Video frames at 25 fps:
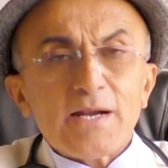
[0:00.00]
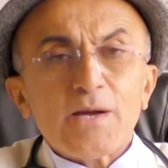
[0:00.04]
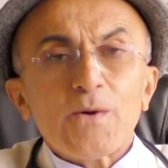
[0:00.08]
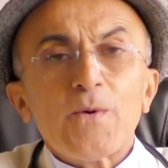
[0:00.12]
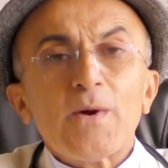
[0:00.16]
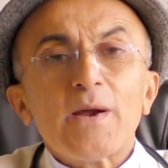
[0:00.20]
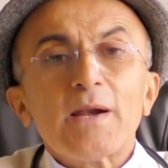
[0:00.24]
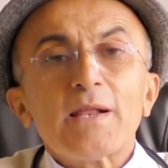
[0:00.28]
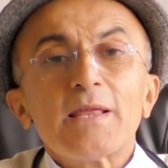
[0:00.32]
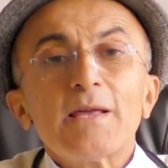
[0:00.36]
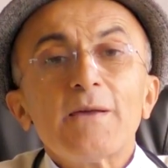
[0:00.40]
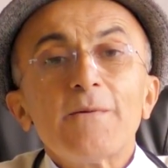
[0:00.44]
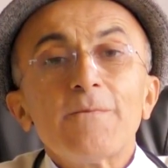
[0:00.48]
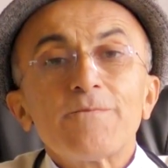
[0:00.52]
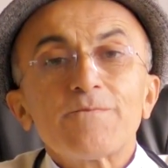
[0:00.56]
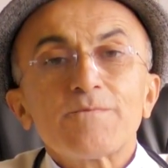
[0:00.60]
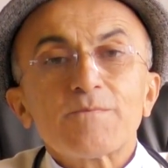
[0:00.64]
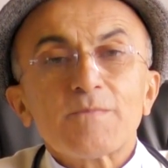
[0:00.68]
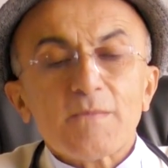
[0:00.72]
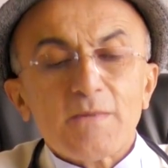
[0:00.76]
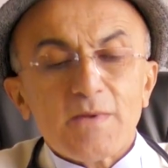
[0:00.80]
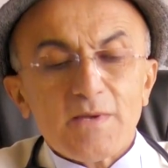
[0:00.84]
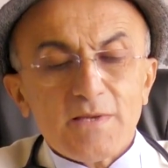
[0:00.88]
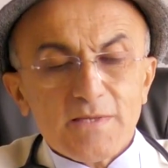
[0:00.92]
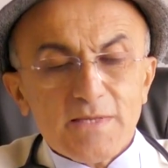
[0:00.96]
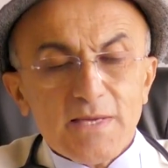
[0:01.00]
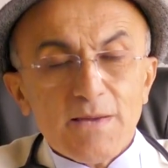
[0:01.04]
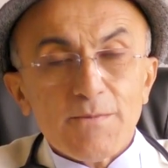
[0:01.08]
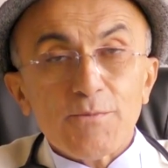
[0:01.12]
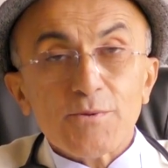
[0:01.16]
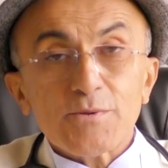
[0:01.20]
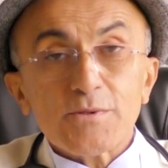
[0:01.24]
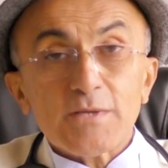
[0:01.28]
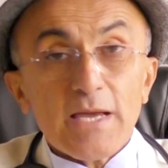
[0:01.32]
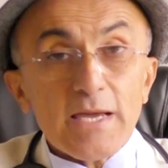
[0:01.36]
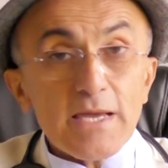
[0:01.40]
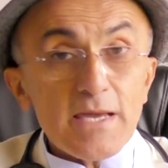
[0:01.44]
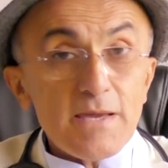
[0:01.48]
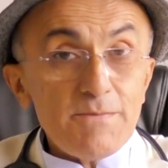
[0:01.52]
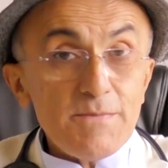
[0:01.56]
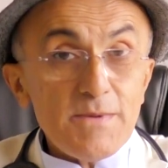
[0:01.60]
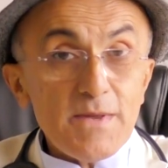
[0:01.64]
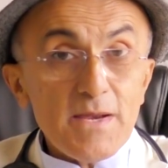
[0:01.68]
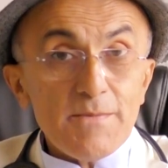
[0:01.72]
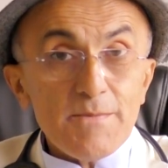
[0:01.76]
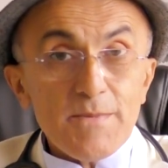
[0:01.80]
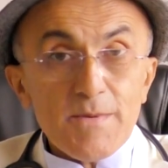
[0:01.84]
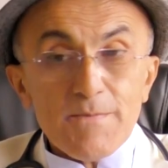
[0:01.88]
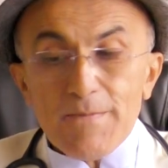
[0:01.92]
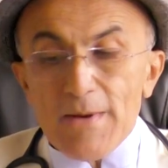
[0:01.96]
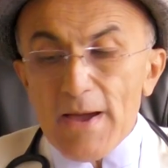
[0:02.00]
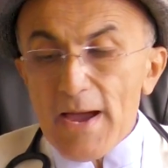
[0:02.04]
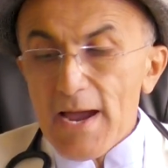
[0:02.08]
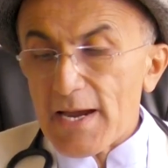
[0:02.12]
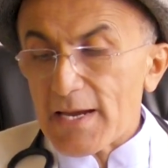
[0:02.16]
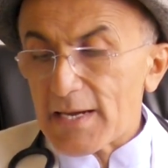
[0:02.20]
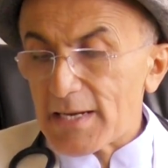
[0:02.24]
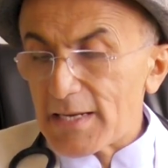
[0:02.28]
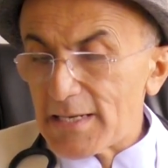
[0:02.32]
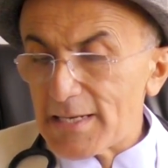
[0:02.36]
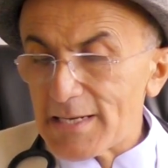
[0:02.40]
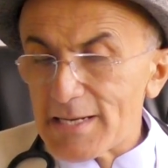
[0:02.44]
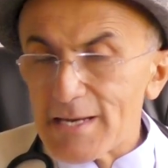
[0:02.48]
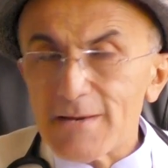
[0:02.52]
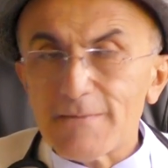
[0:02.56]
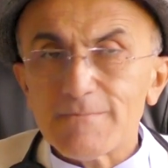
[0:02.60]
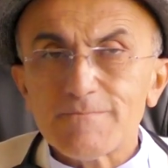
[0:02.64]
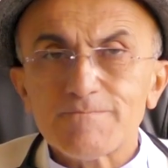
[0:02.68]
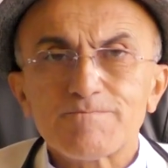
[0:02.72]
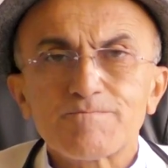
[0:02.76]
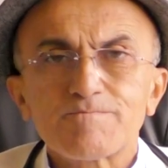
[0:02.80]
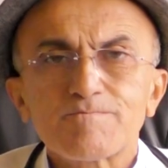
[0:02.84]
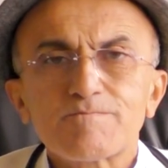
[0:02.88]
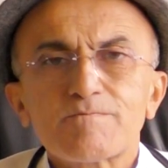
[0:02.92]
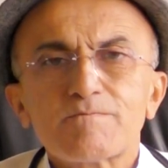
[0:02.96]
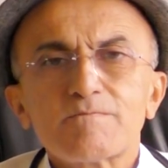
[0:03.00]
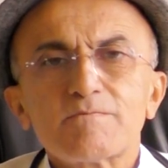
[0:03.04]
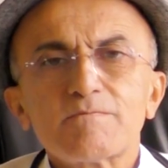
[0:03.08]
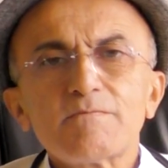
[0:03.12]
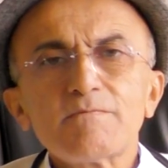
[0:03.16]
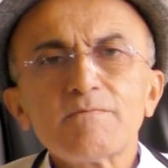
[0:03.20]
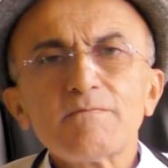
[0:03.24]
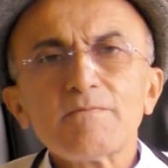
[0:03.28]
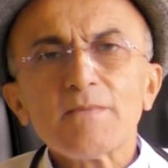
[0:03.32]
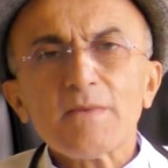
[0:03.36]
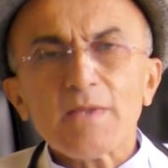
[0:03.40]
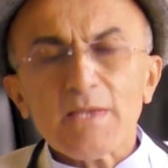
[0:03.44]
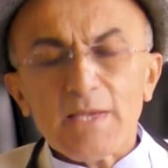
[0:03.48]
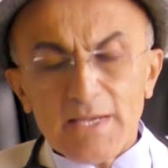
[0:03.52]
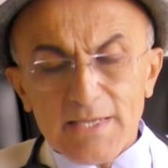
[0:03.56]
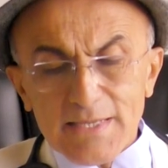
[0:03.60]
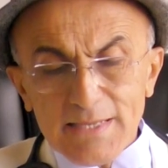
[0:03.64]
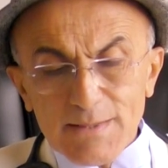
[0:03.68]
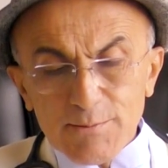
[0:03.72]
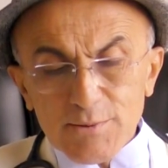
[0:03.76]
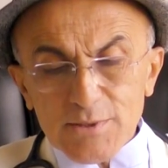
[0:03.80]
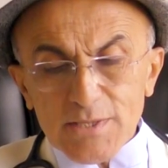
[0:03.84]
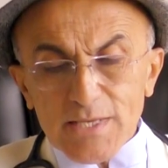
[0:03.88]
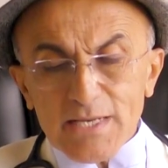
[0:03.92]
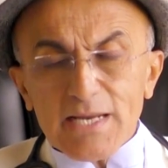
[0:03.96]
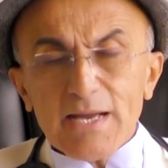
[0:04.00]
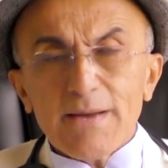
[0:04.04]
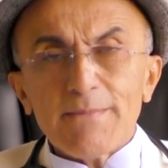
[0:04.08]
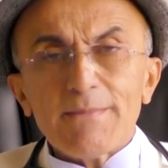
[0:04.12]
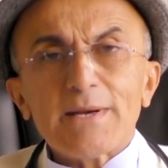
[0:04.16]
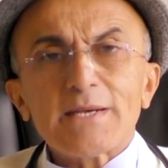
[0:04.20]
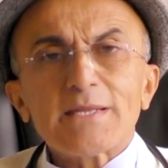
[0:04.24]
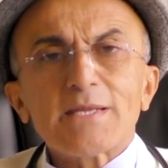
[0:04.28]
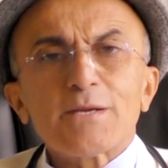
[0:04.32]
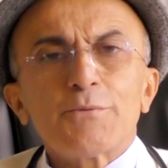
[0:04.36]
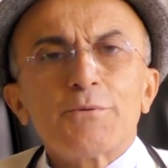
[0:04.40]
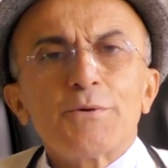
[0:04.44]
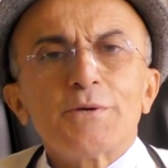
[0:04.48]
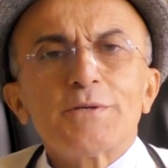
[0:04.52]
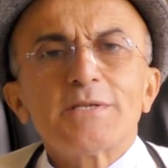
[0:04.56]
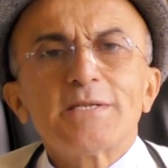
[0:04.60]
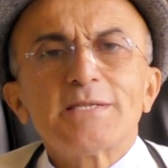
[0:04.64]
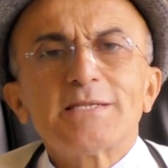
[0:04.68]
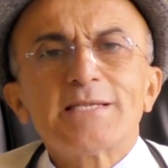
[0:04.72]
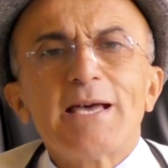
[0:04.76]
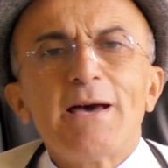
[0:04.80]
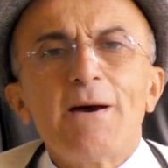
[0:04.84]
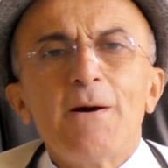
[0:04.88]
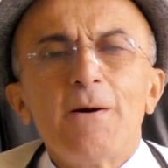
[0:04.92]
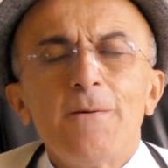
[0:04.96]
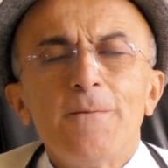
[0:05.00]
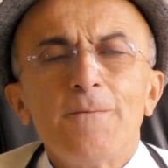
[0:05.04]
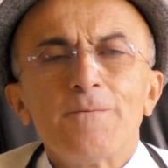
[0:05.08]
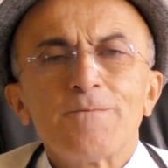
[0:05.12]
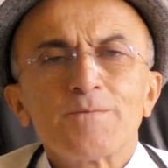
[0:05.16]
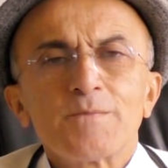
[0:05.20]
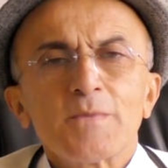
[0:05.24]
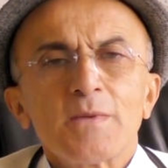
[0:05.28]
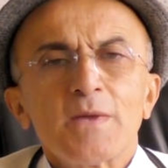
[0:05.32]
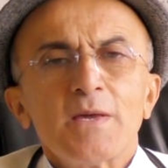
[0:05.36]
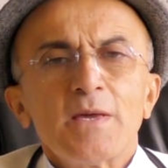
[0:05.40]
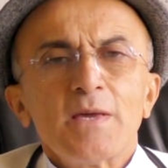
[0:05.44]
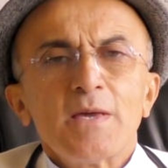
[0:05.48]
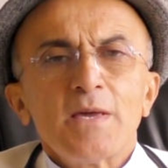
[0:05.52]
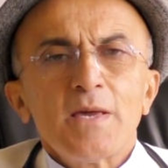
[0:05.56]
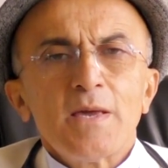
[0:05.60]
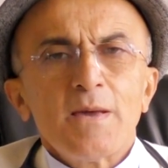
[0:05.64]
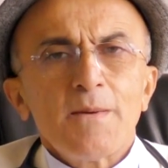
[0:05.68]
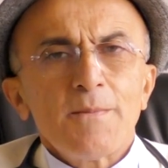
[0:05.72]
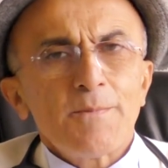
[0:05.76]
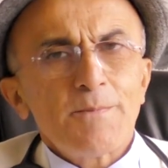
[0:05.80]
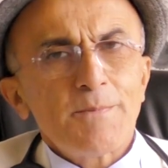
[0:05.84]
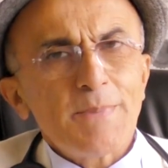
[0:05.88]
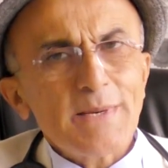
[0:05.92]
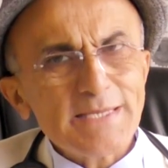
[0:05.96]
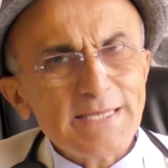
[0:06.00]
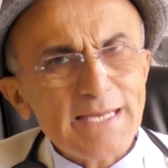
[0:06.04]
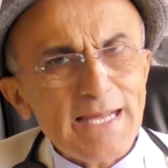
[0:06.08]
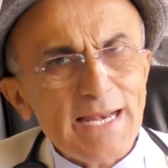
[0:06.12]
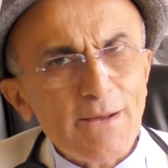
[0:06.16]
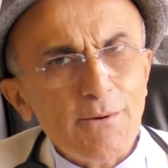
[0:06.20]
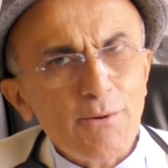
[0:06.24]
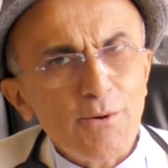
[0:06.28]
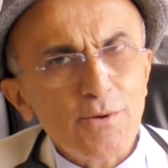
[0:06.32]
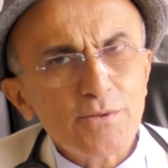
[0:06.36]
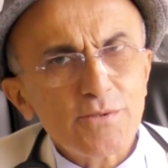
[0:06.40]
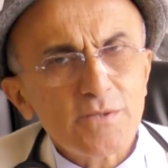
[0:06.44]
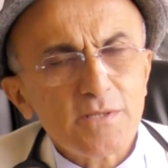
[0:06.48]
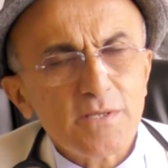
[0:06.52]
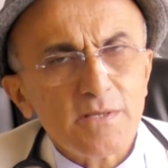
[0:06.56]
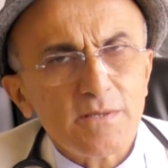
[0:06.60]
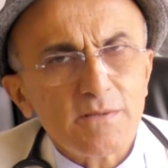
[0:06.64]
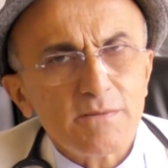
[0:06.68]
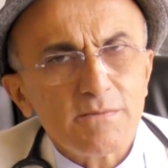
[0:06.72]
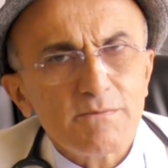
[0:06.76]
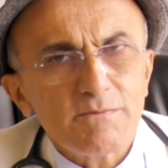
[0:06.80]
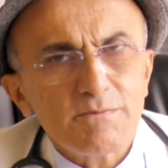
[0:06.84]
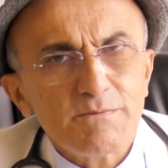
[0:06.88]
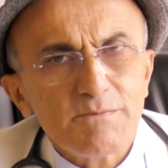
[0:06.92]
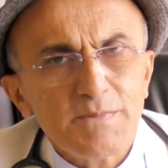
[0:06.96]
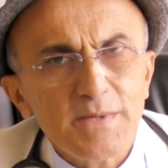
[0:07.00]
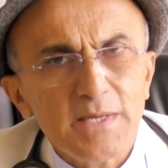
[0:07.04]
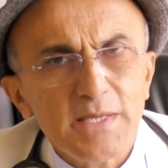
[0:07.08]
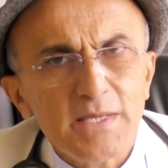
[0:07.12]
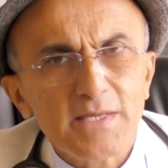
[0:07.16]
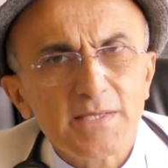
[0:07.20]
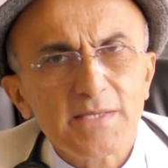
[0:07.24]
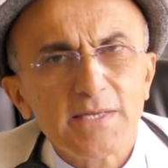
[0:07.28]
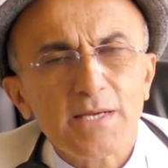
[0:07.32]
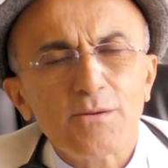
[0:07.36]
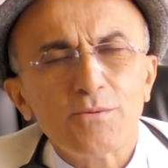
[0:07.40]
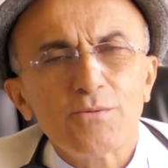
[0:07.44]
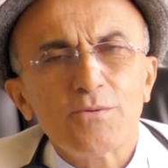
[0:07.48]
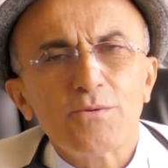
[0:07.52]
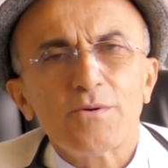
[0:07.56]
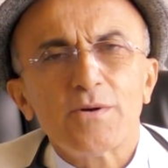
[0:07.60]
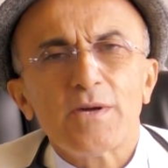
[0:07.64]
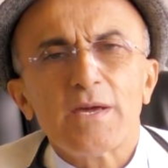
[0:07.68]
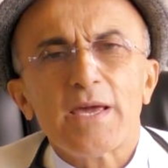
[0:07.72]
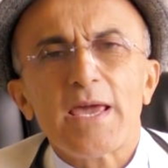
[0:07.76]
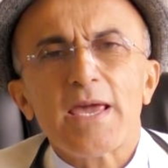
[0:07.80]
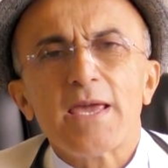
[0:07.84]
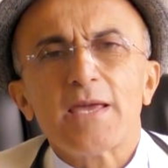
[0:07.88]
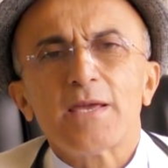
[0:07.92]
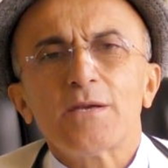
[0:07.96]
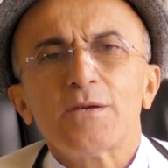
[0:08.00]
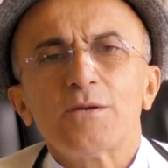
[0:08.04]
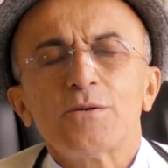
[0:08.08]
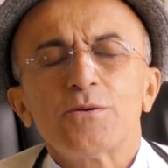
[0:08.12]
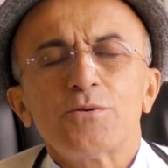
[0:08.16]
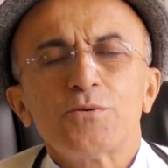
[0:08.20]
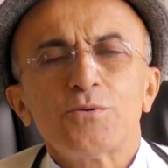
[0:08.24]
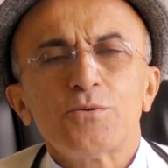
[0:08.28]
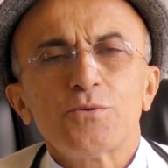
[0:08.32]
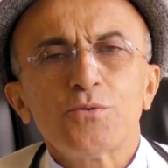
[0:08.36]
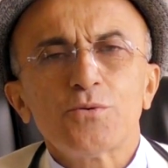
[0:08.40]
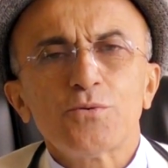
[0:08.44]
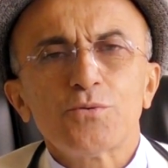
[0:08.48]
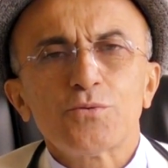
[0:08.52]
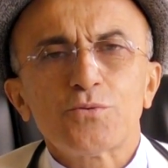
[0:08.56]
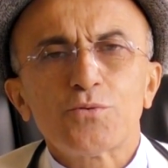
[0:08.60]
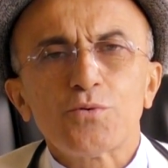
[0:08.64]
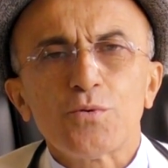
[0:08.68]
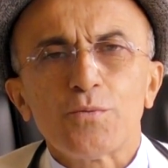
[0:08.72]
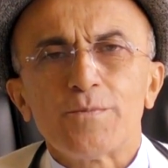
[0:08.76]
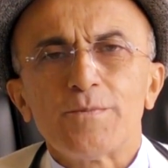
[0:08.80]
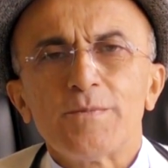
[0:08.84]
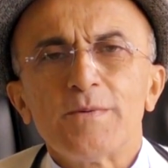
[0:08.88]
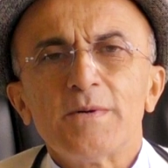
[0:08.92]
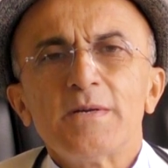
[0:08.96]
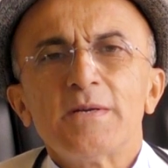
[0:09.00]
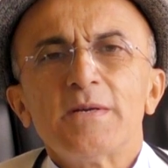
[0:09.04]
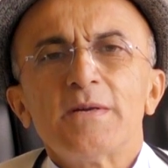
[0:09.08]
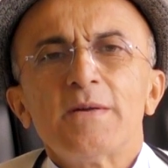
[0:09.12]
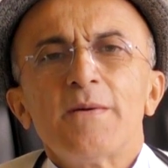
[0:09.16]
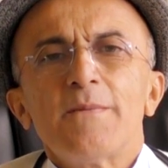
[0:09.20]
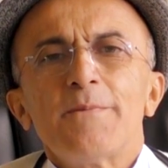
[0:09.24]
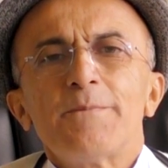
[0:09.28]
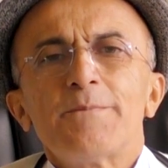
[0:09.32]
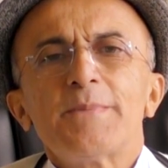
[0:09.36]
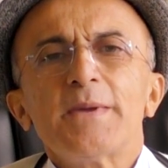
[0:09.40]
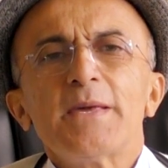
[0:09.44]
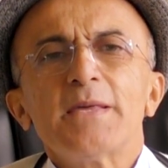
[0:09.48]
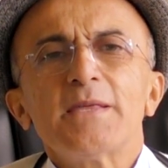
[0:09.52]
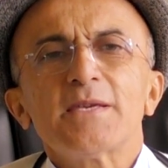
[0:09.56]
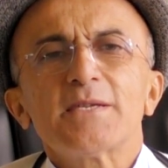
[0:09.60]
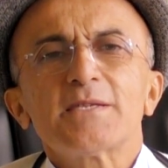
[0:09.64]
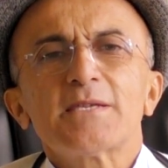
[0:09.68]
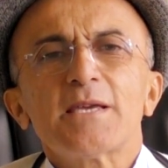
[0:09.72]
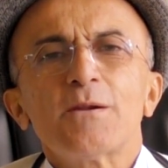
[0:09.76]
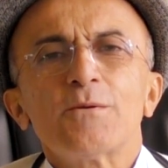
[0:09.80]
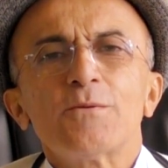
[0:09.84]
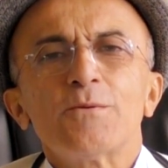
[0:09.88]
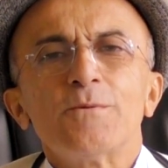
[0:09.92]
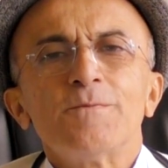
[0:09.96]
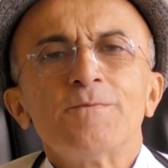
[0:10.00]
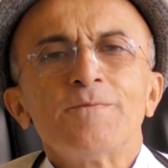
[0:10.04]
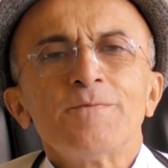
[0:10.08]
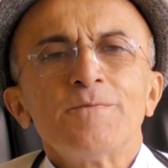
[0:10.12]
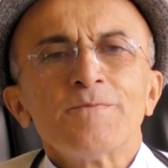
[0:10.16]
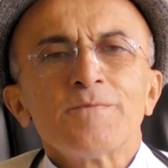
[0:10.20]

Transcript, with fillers: Recuerden que estamos ahí, mira mi página, estamos acá martes, jueves y sábado. Pase la voz, eh, bien de salud en YouTube, bien de salud.